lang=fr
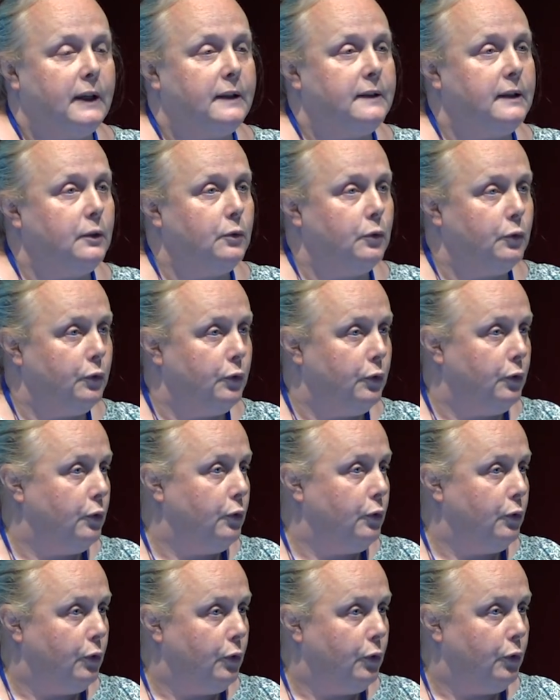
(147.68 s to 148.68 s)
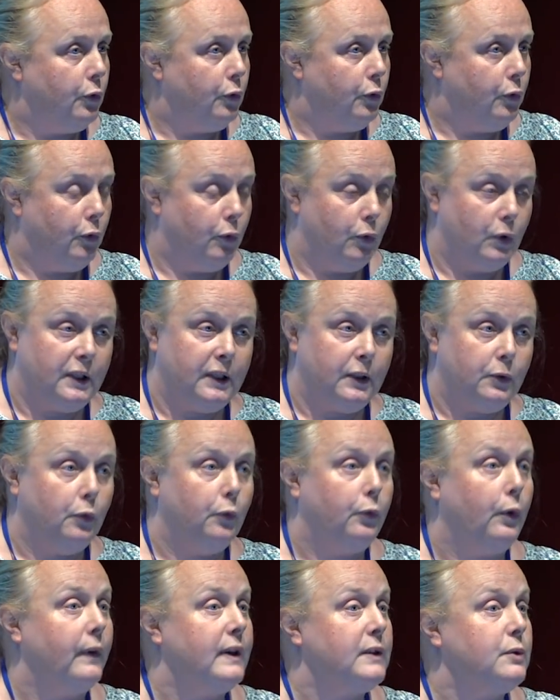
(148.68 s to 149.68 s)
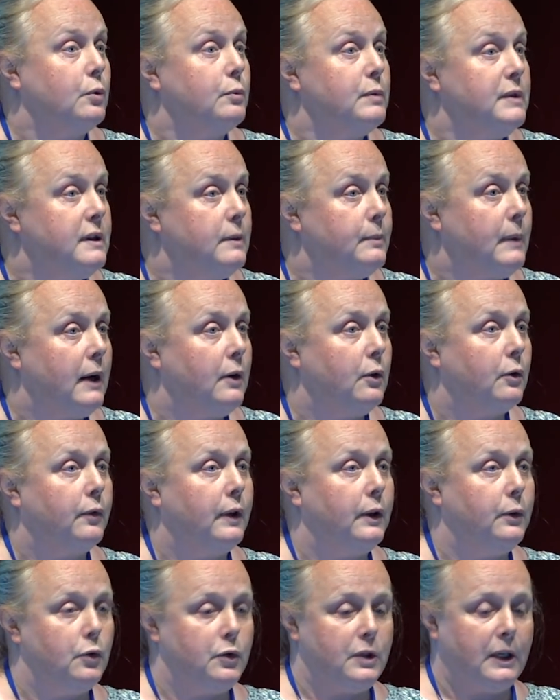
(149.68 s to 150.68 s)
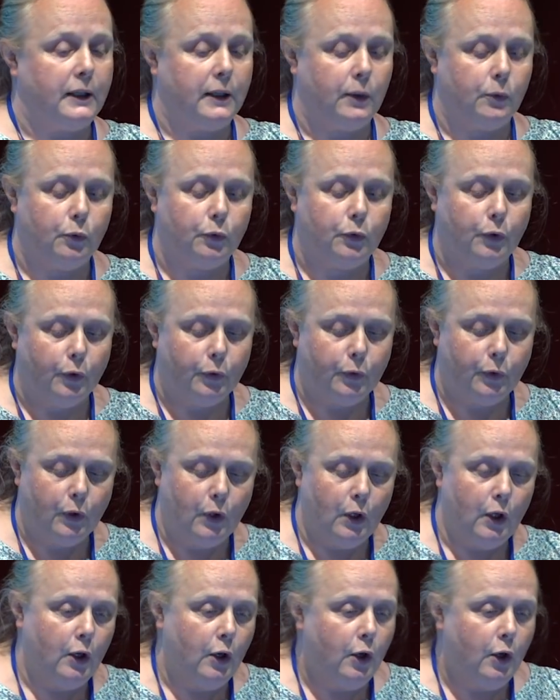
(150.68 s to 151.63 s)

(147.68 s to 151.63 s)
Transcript: a été donc de qui est une formation minimale en fait de chaque écoutante.